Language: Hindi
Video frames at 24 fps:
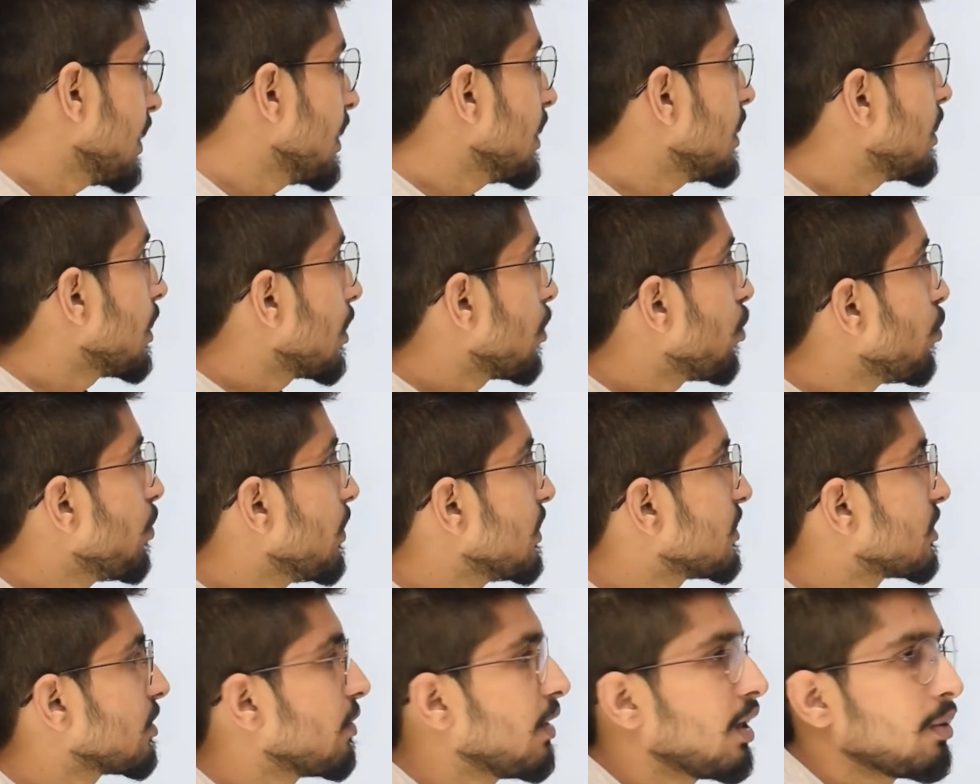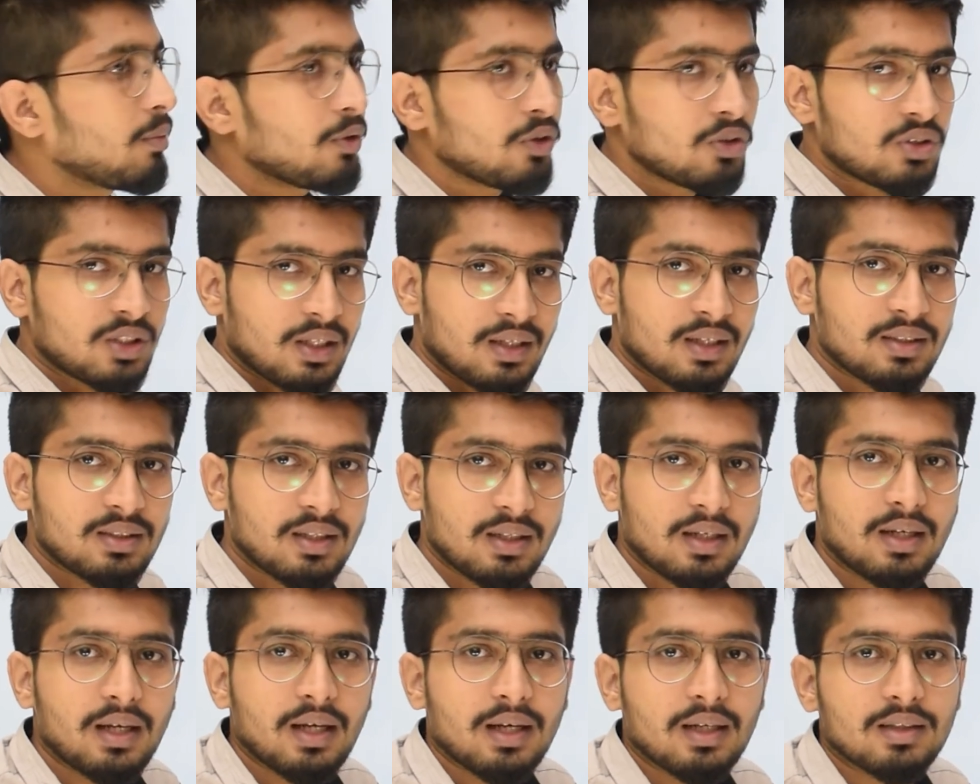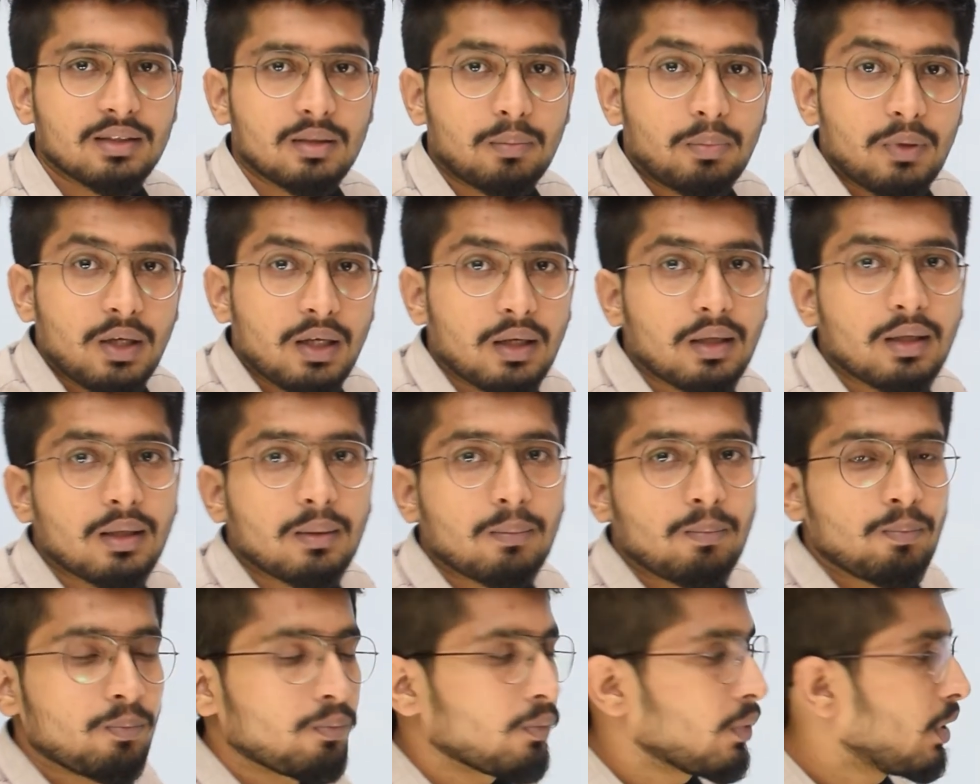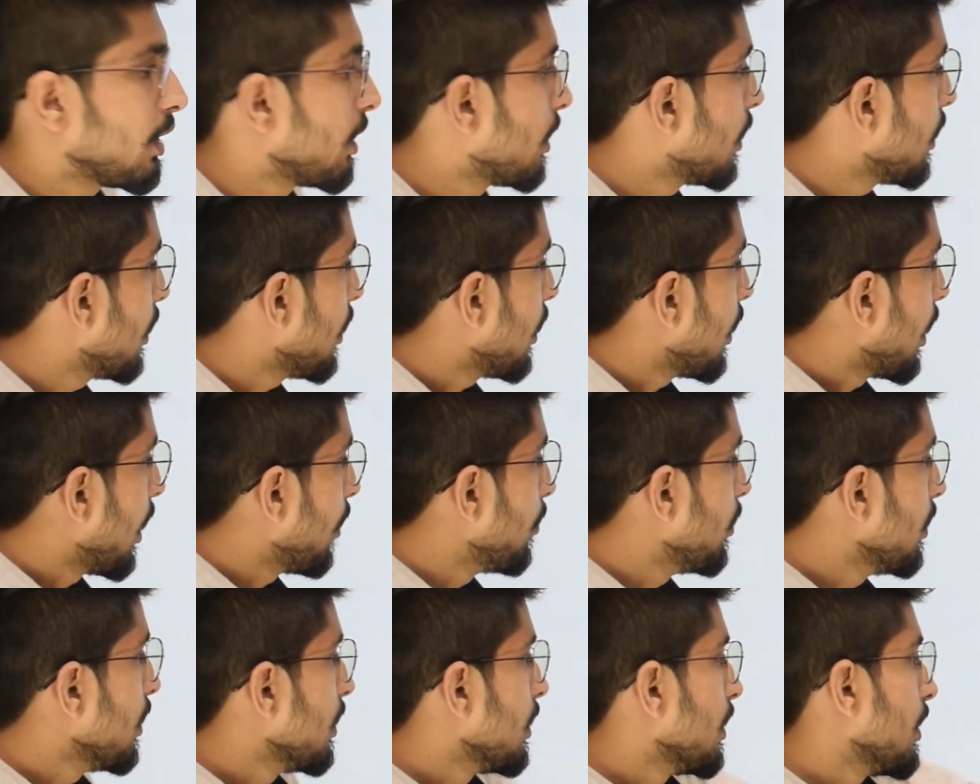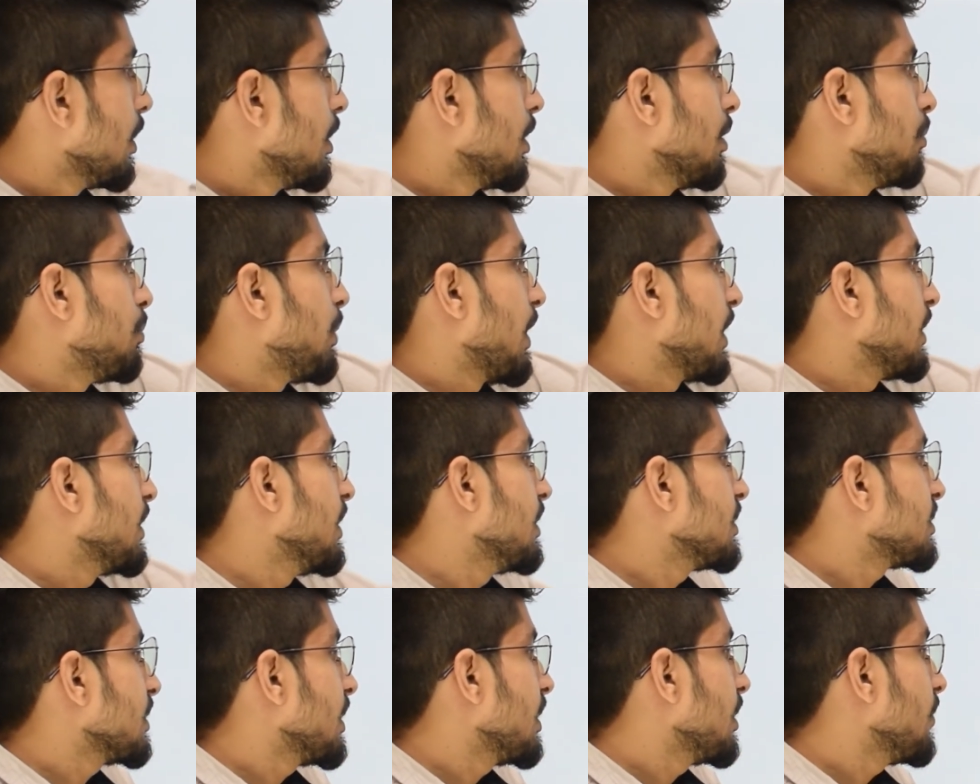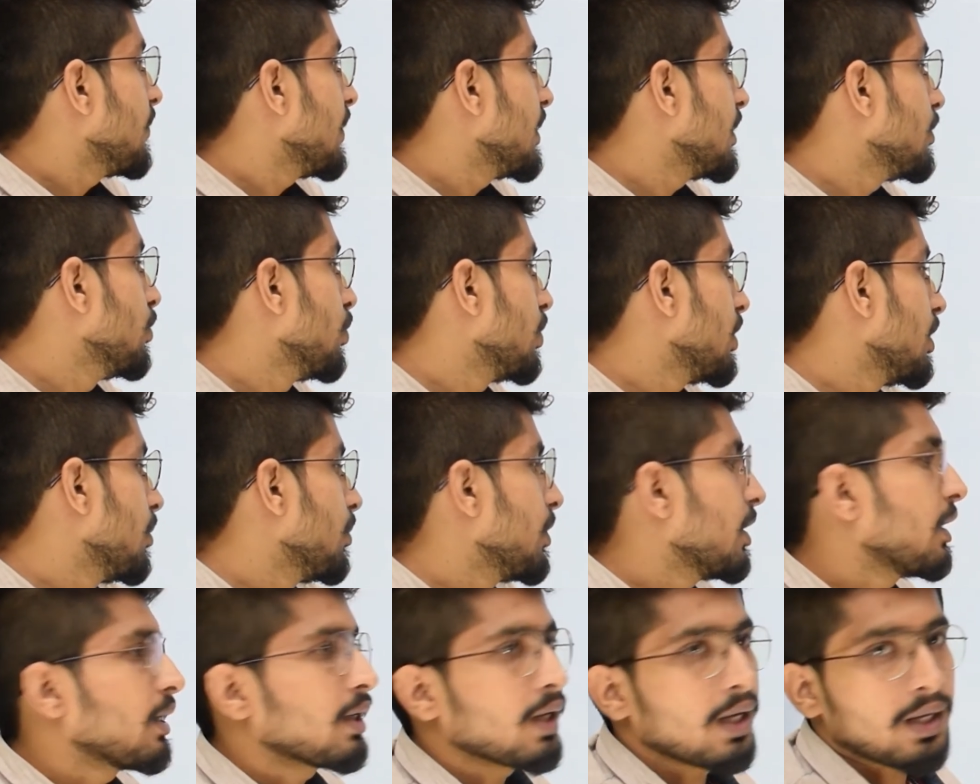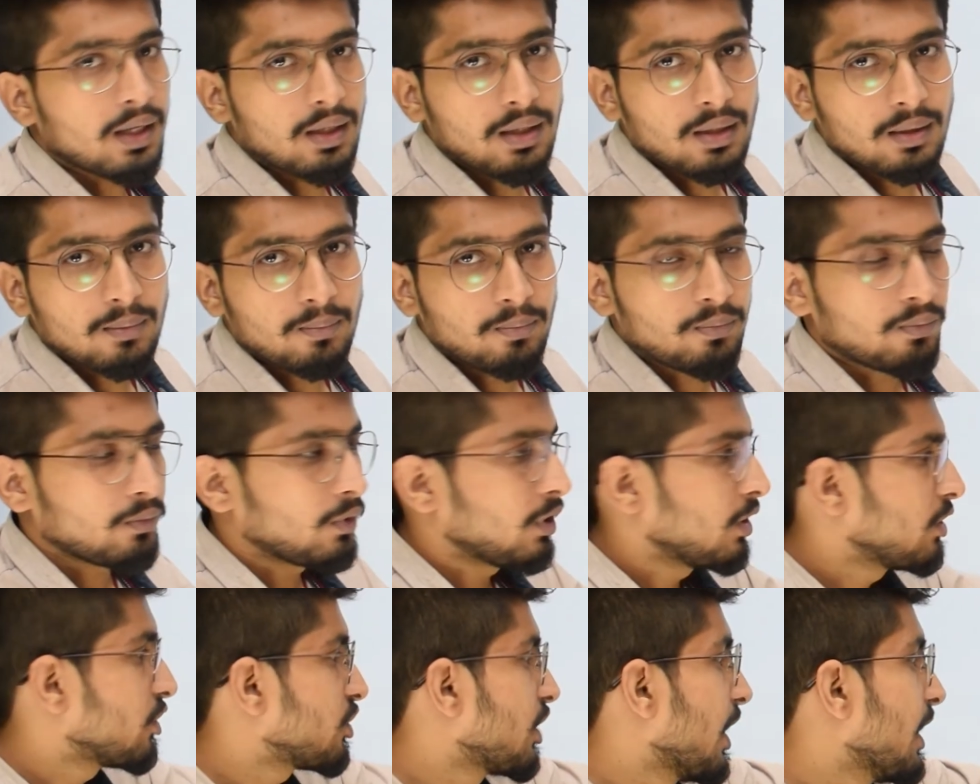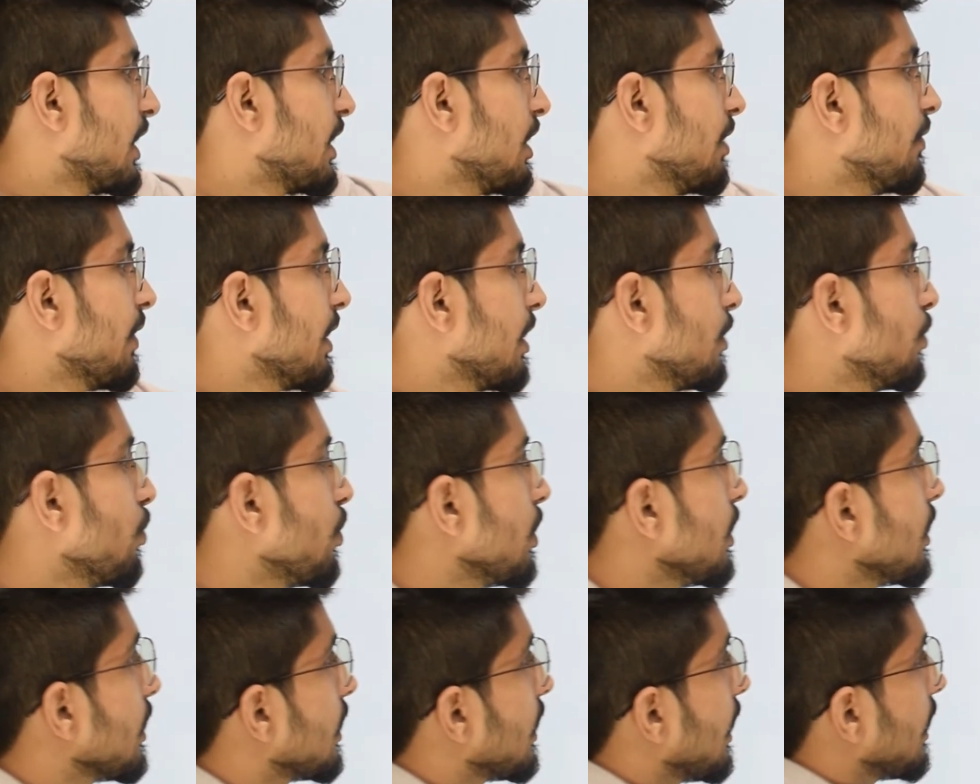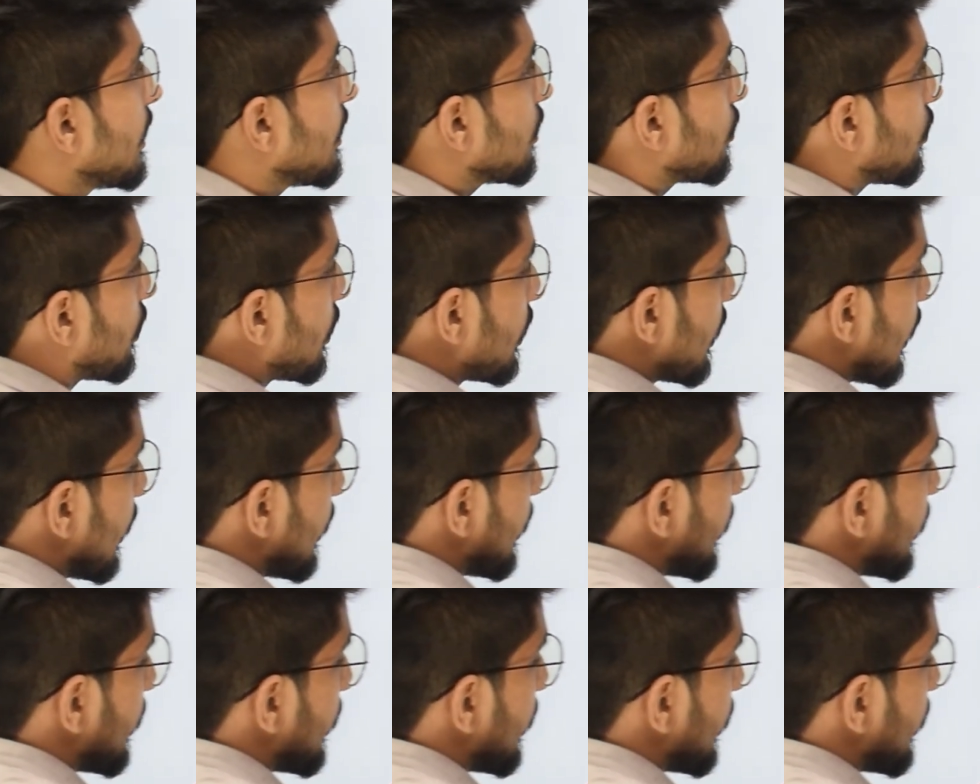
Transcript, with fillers: ही करूँ मैं इस सवाल में तो ज़्यादा सही रहेगा सबके लिए अब पैदल चलने वाली दूरी हमने निकाल ली साइकिल वाली दूरी निकालने तो निकाल